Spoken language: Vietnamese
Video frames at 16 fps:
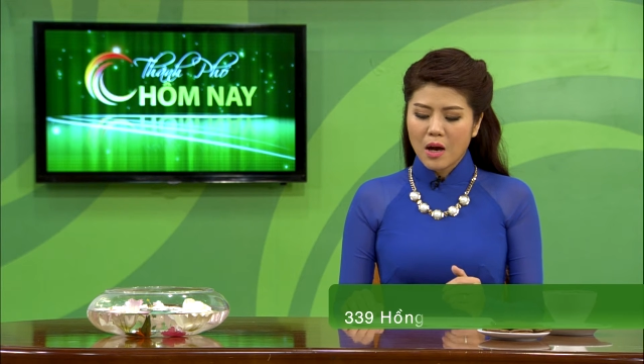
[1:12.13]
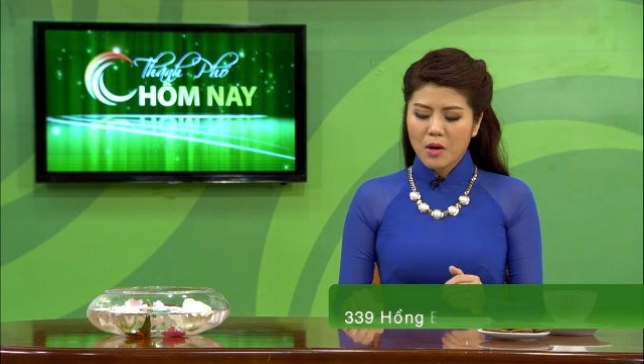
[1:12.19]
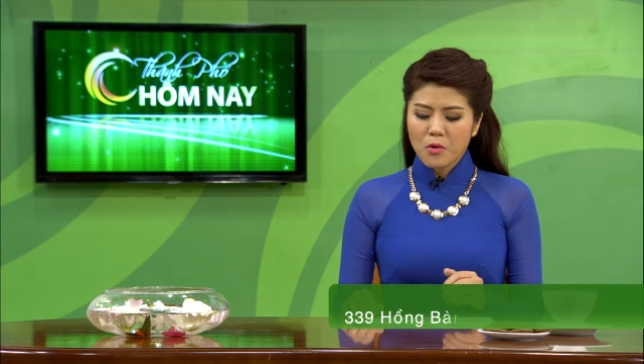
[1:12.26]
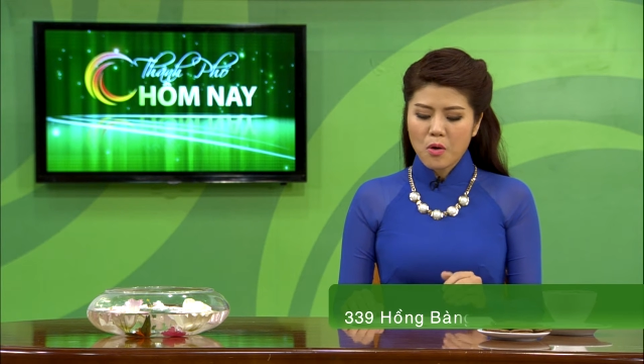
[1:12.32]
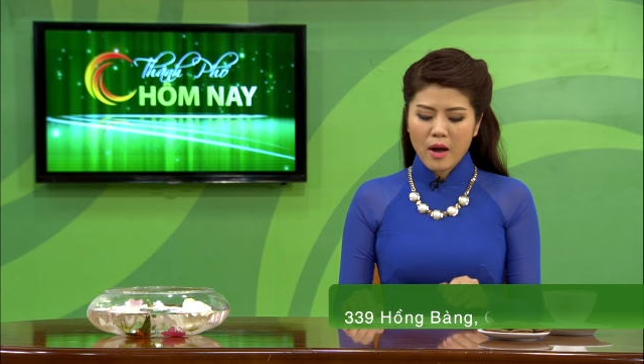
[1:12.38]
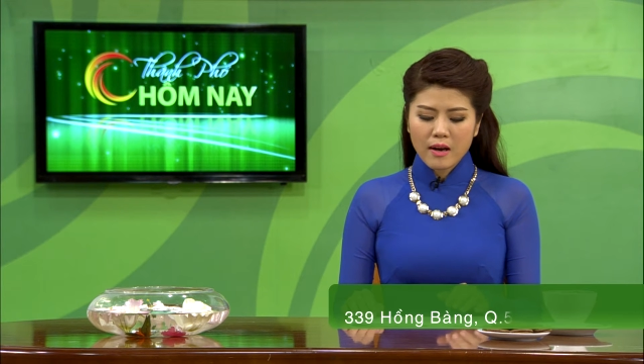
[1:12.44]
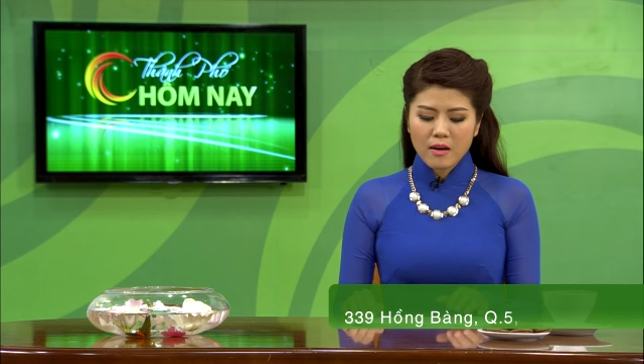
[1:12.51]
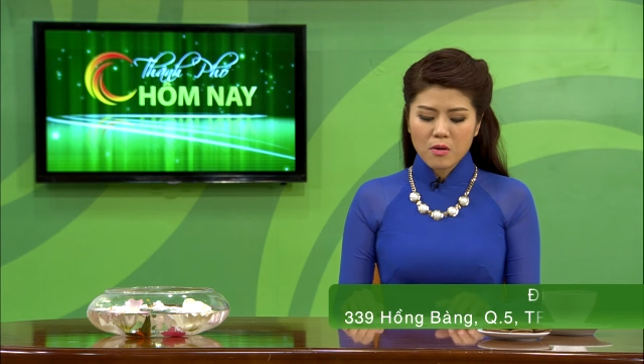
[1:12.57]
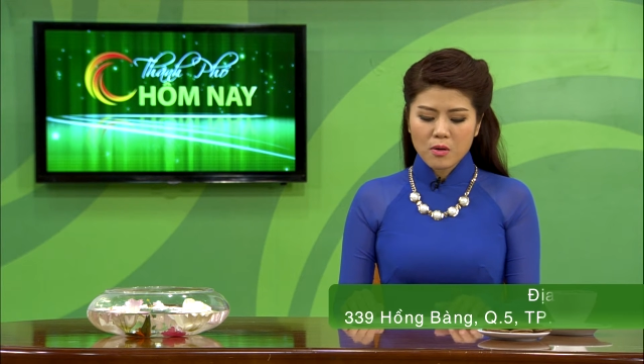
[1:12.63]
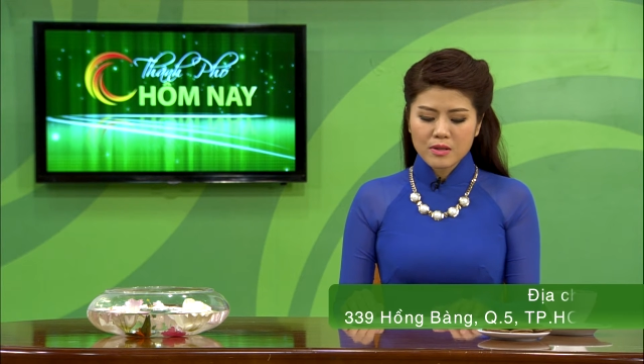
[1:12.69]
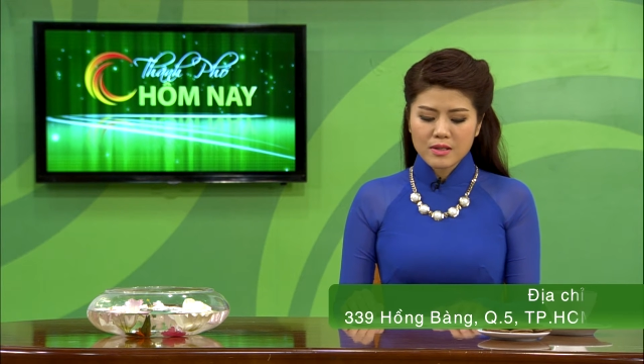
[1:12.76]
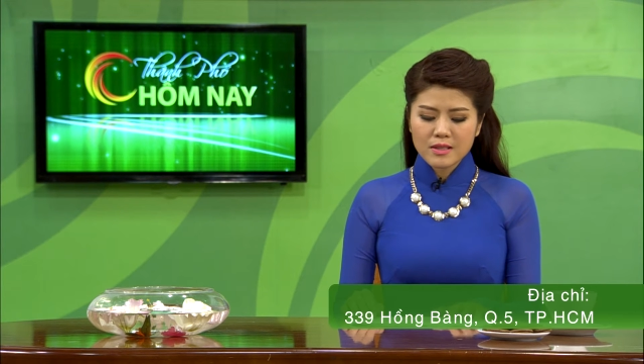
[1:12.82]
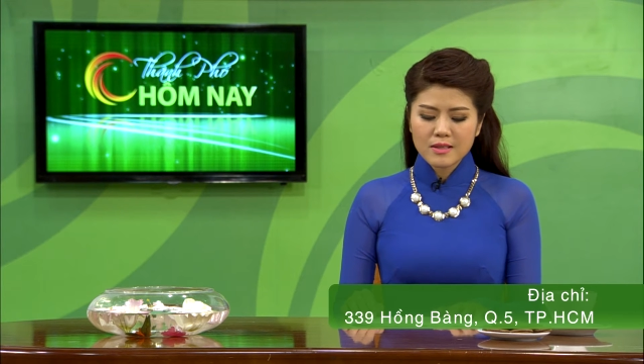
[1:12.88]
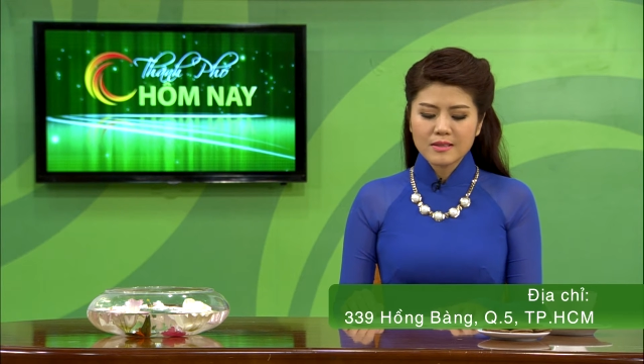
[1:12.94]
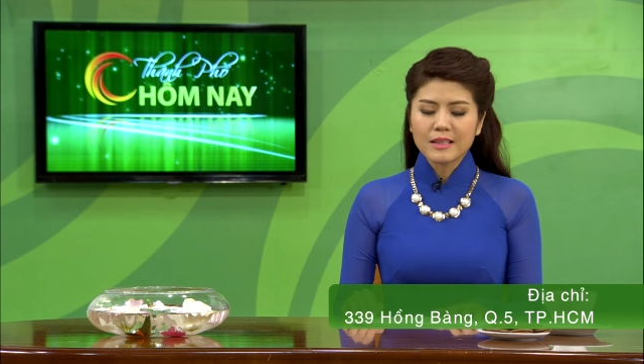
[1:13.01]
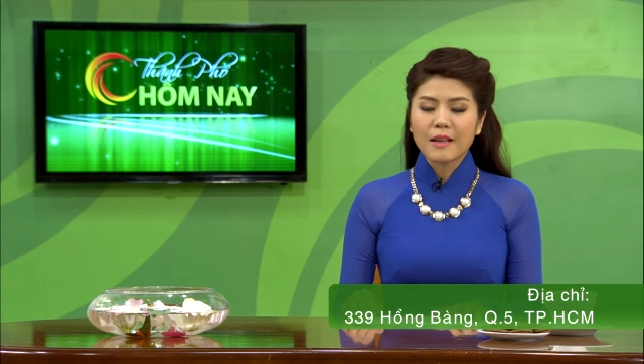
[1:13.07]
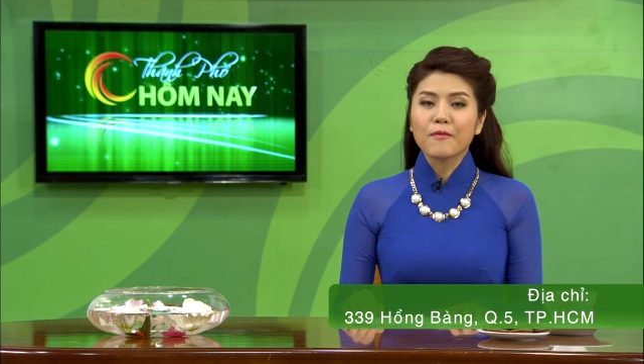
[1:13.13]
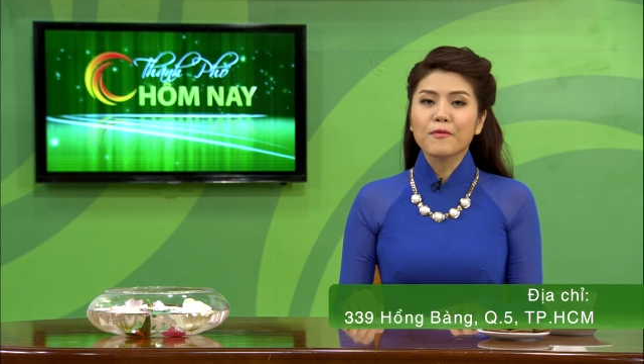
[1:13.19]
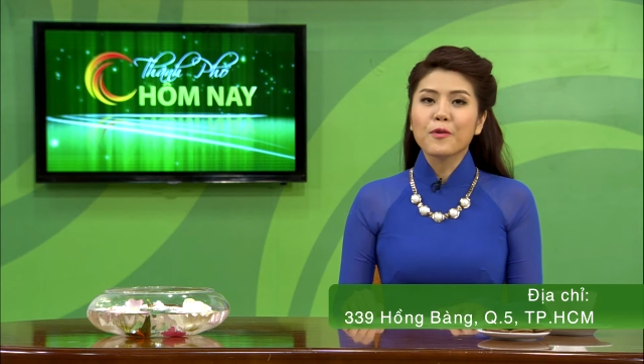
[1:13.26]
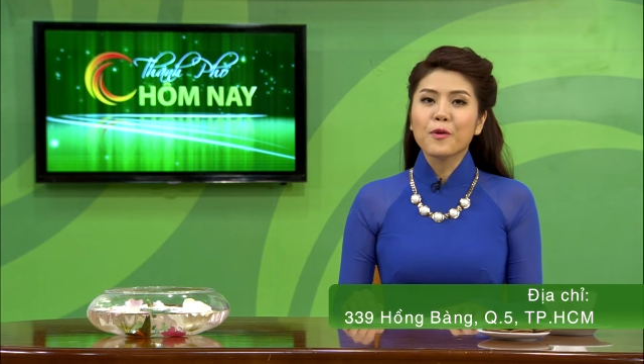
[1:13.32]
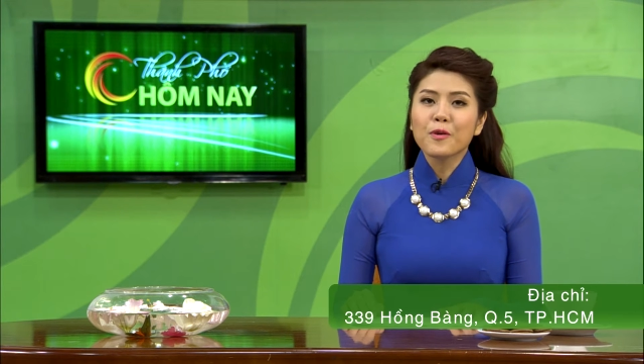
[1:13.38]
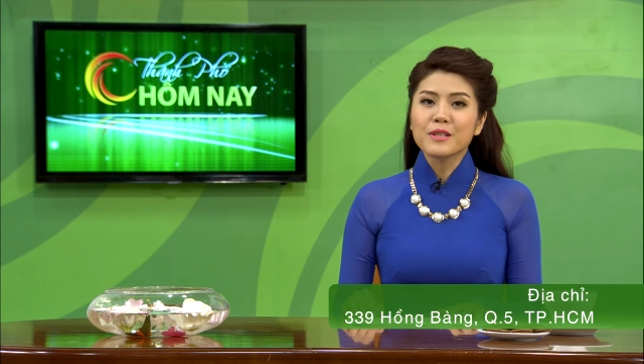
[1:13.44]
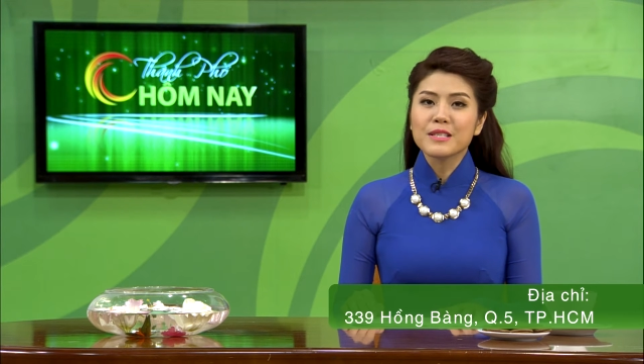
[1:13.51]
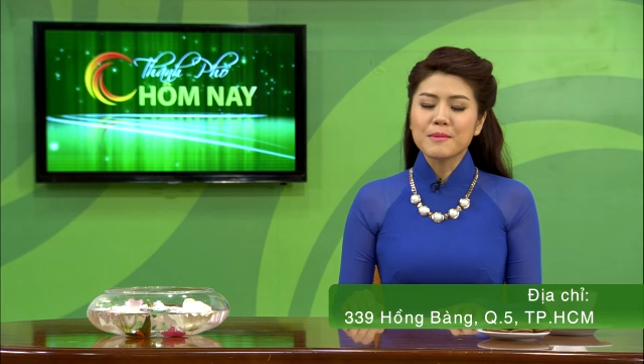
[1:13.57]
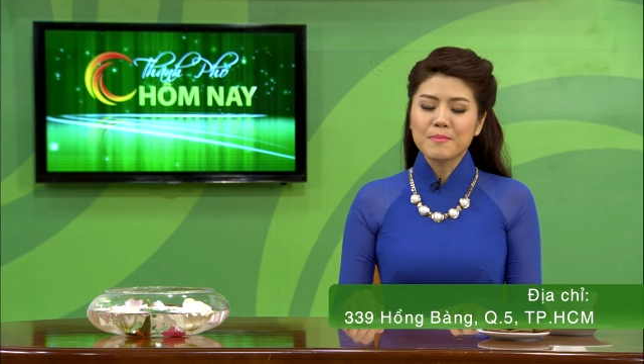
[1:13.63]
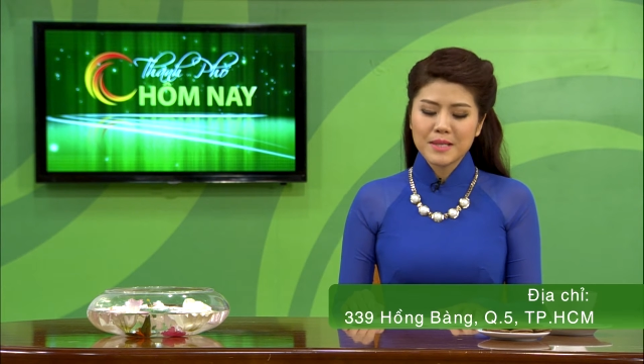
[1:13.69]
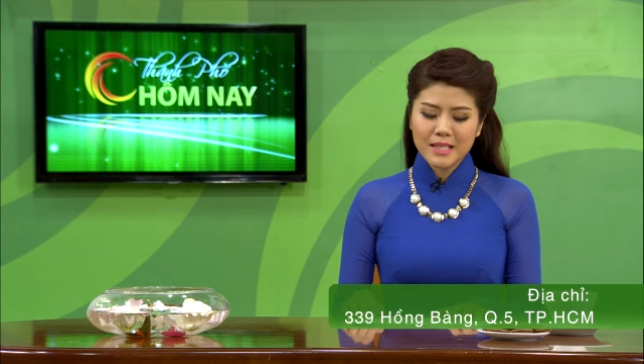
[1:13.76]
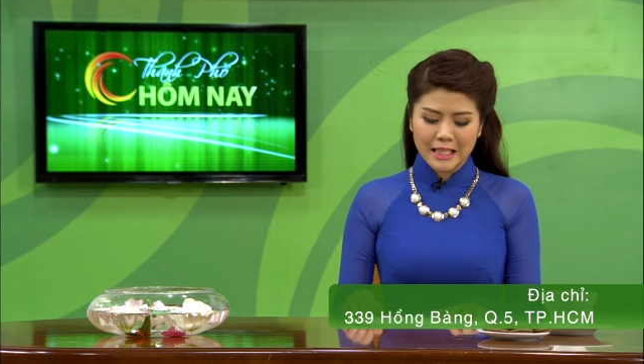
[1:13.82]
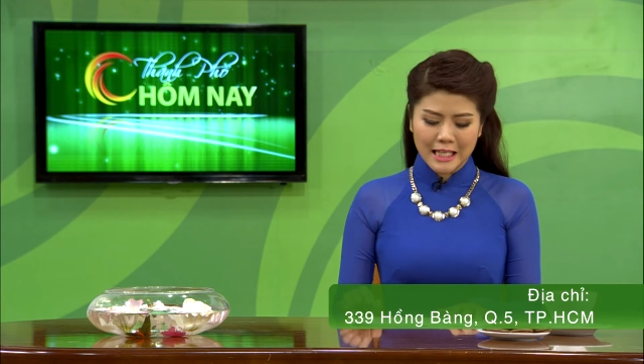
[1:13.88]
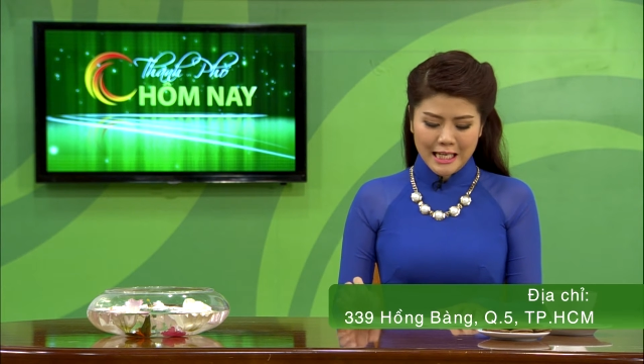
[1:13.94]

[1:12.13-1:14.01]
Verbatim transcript: Đoàn luật sư thành phố Hồ Chí Minh